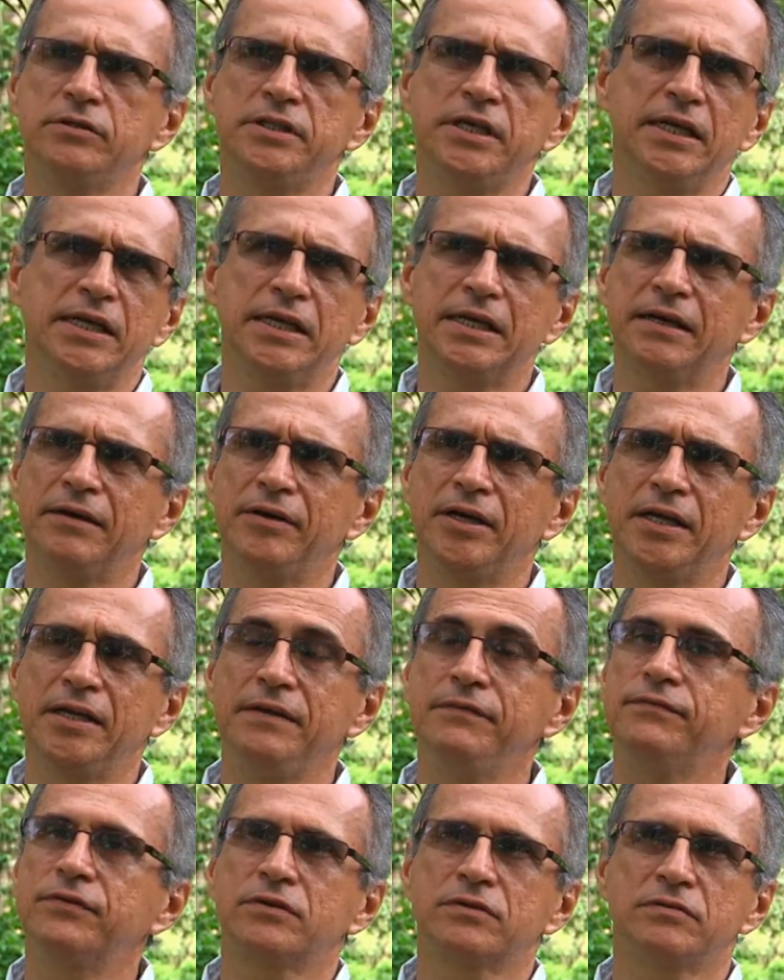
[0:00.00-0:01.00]
tiene que ver,
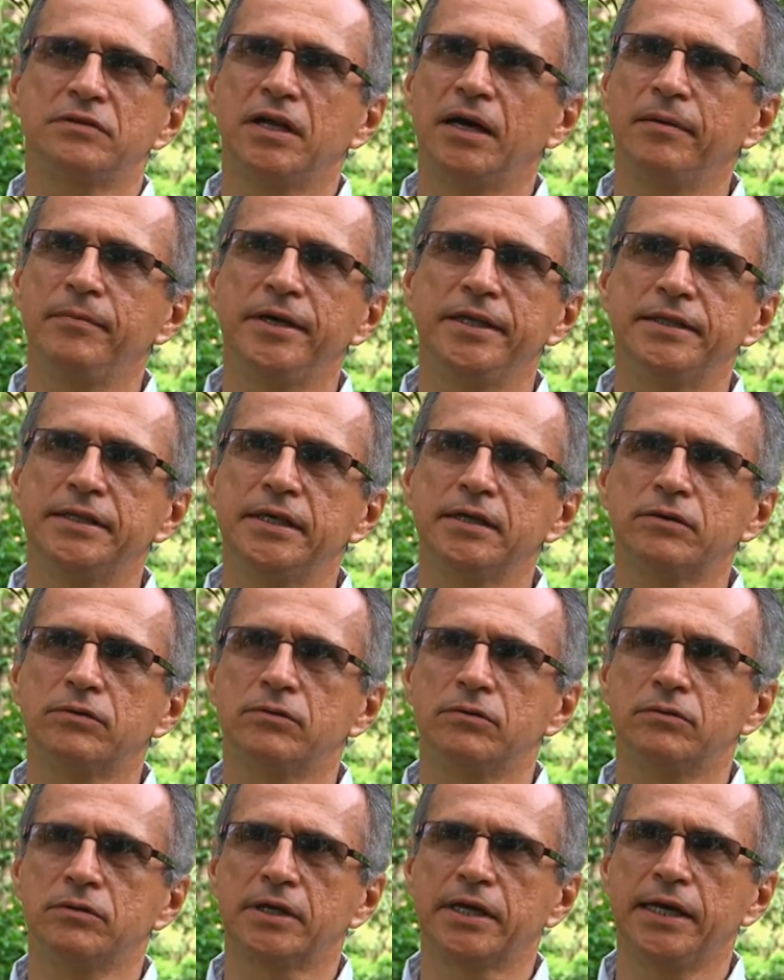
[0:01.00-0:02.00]
infortunadamente,
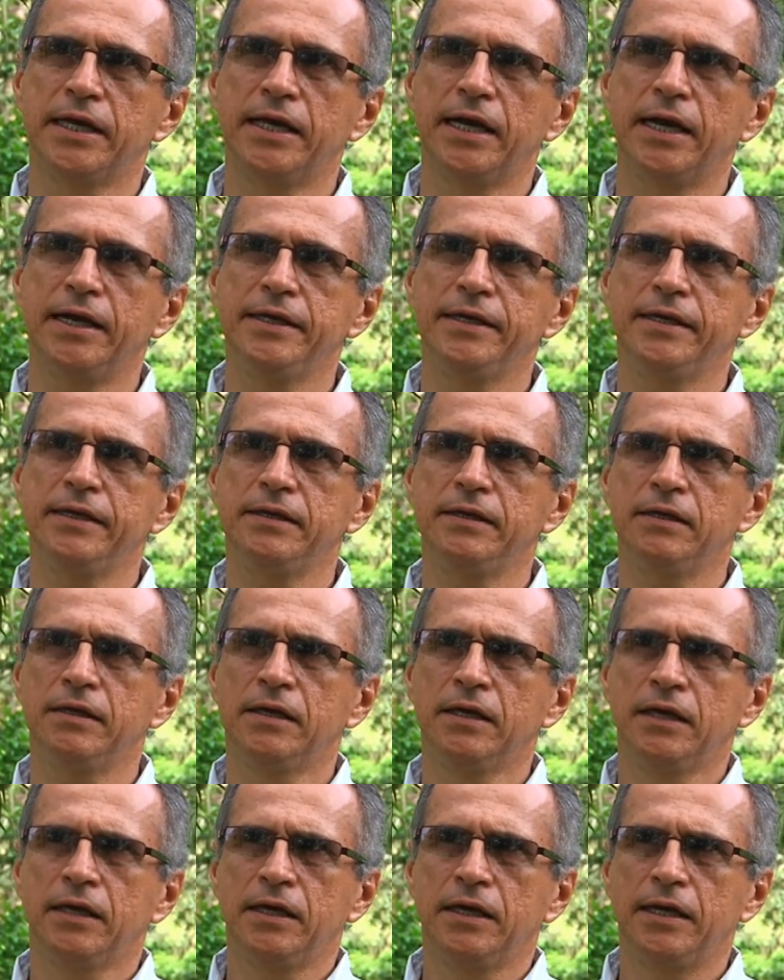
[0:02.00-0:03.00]
con que hay
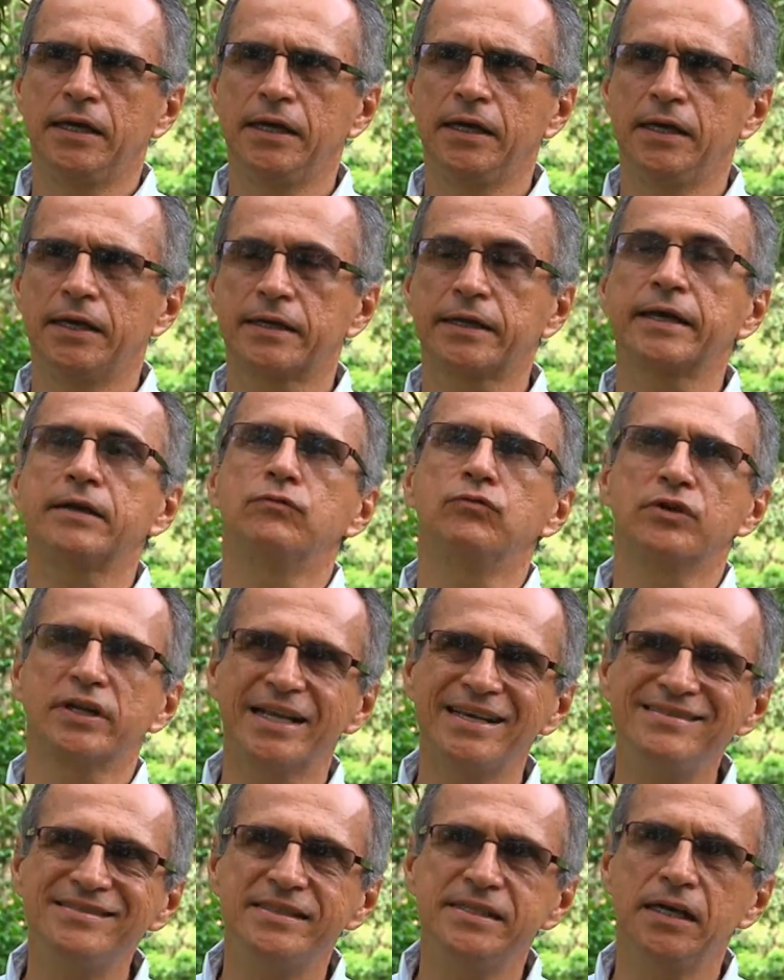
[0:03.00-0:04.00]
eh,
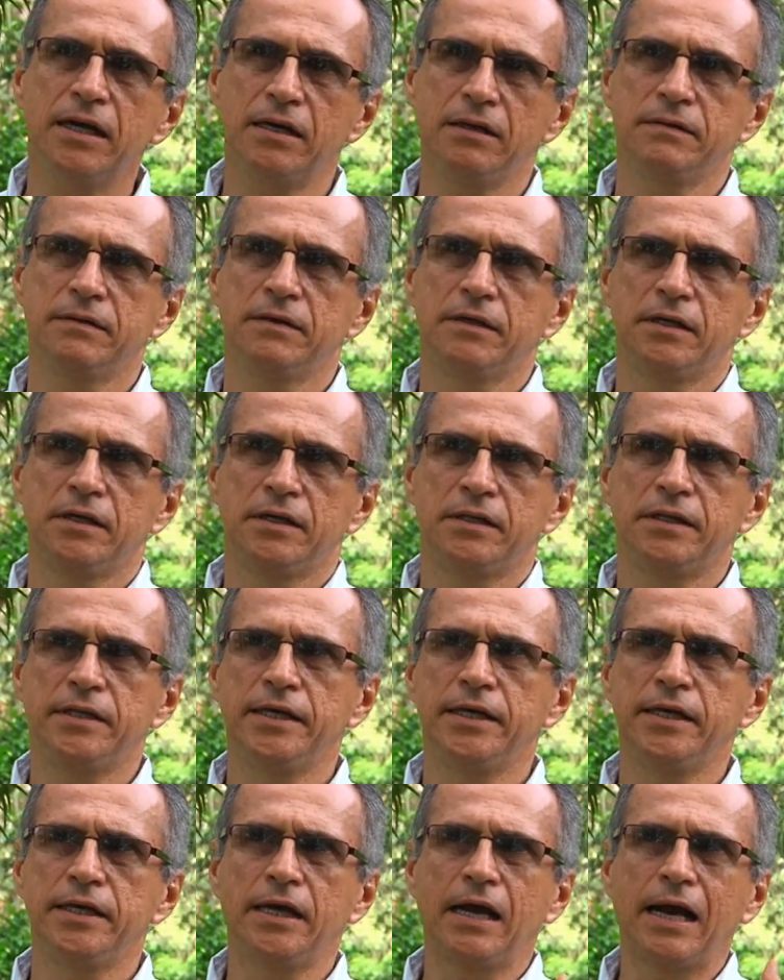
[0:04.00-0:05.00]
recurrencia de